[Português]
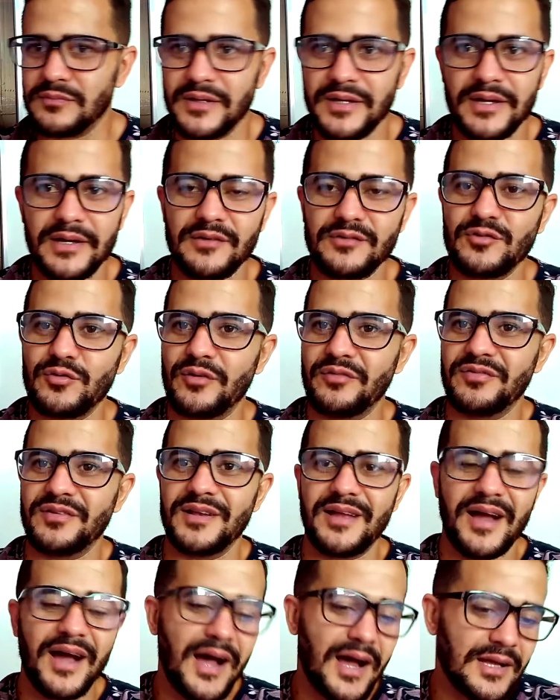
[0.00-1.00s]
é, eu sou
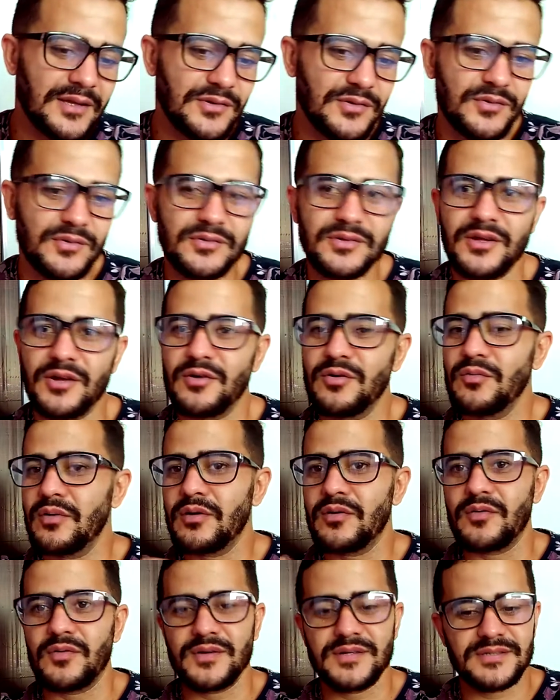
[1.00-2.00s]
afiliado, tenho
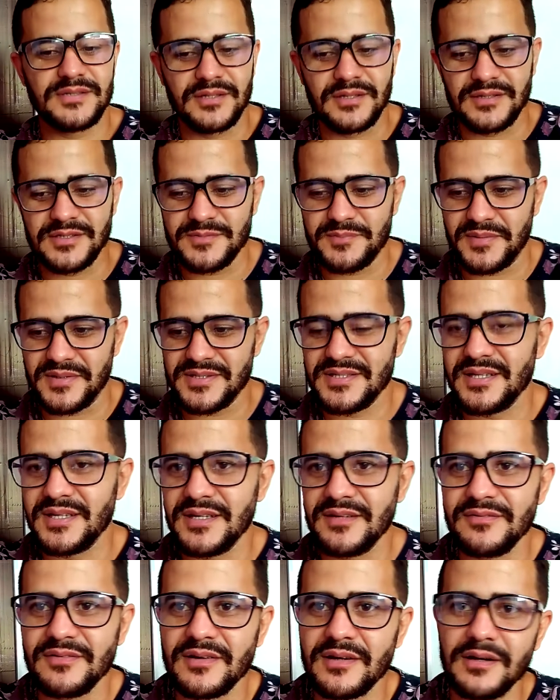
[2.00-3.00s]
alguma coisa
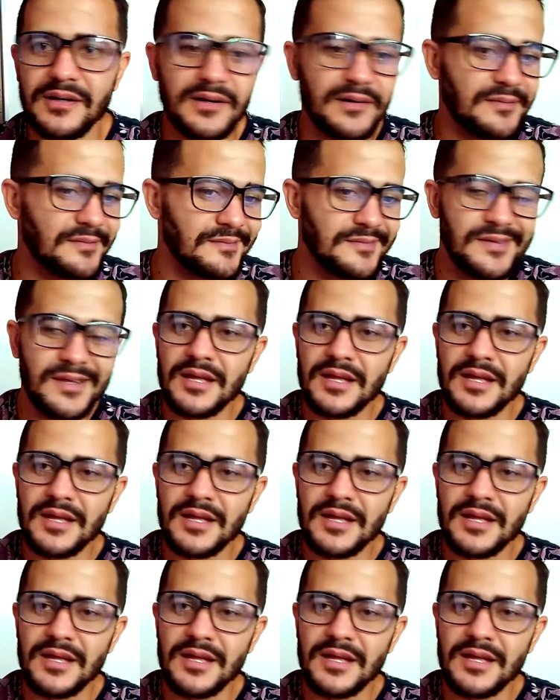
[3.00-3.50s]
específica,